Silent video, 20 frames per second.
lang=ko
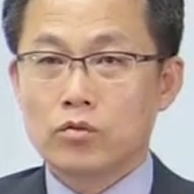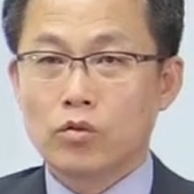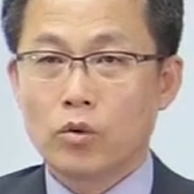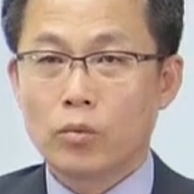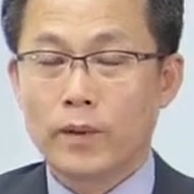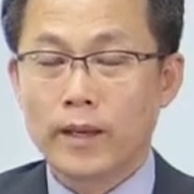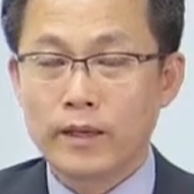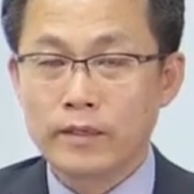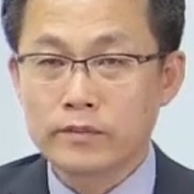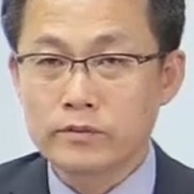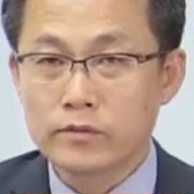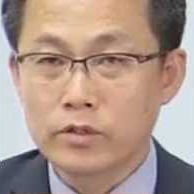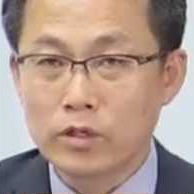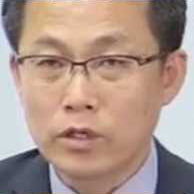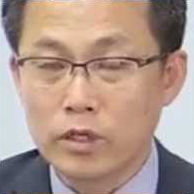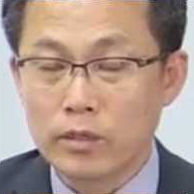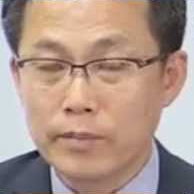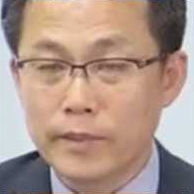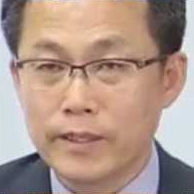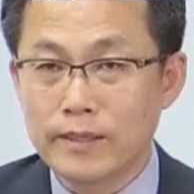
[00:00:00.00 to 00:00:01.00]

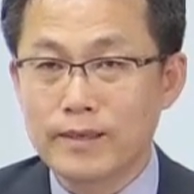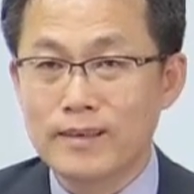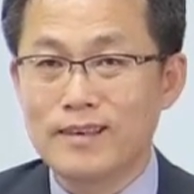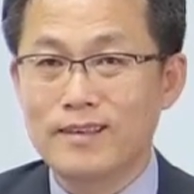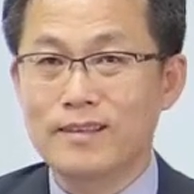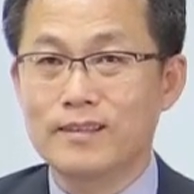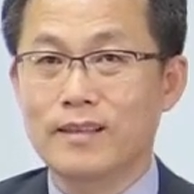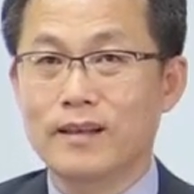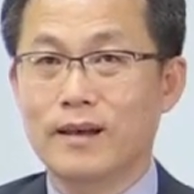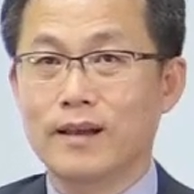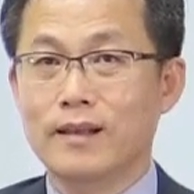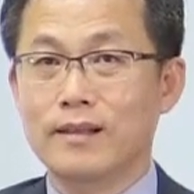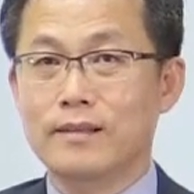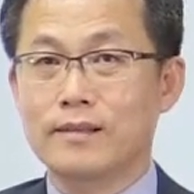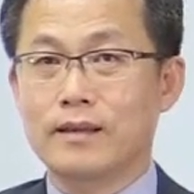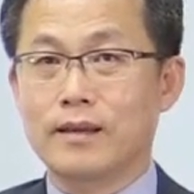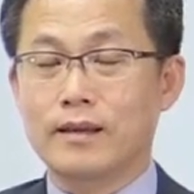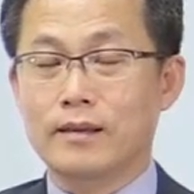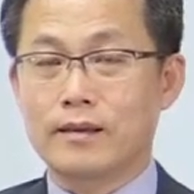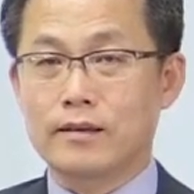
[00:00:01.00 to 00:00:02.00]
소방설비
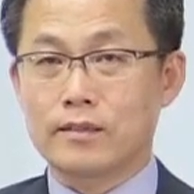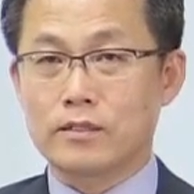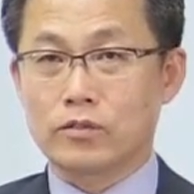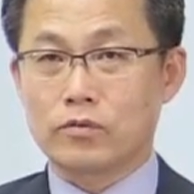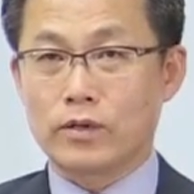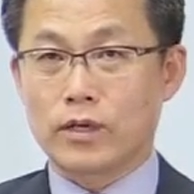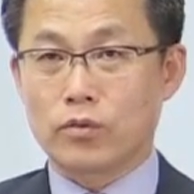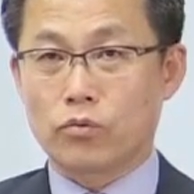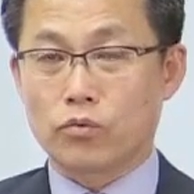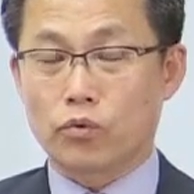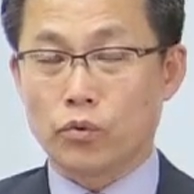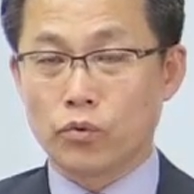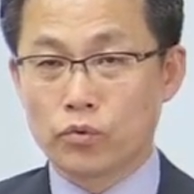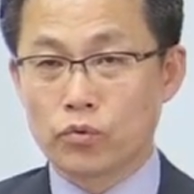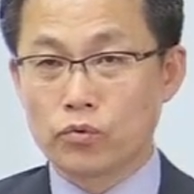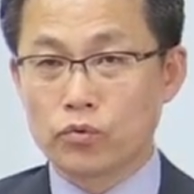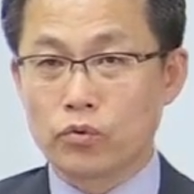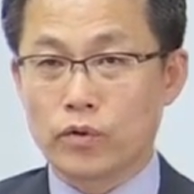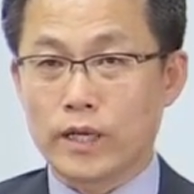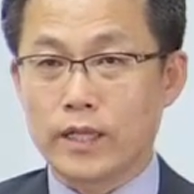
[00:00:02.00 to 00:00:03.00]
기사 자격증과
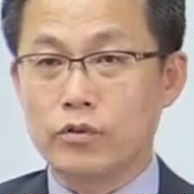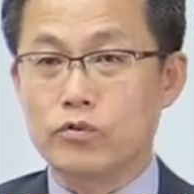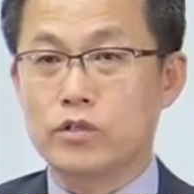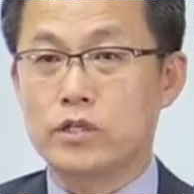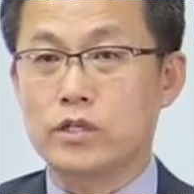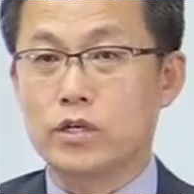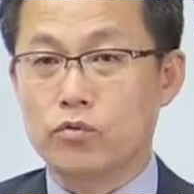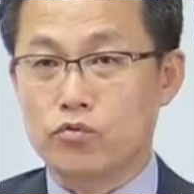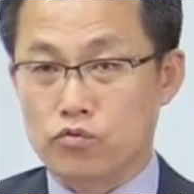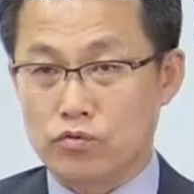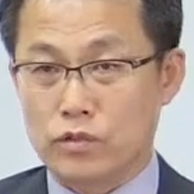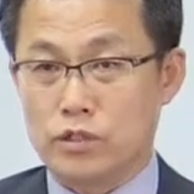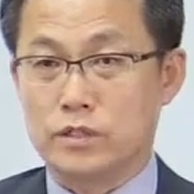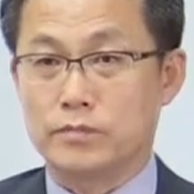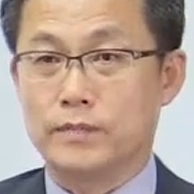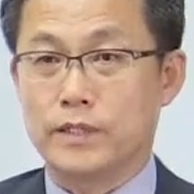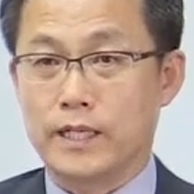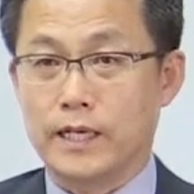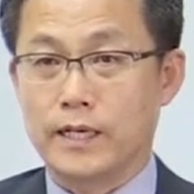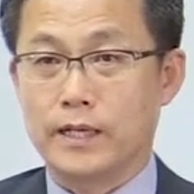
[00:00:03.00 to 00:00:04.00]
동등한 위치에
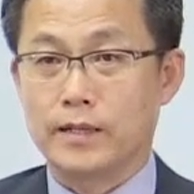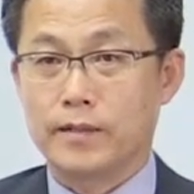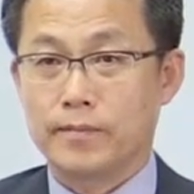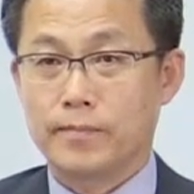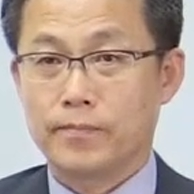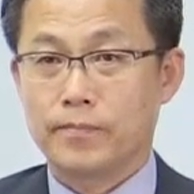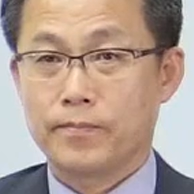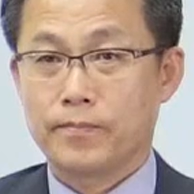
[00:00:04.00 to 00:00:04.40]
주어집니다.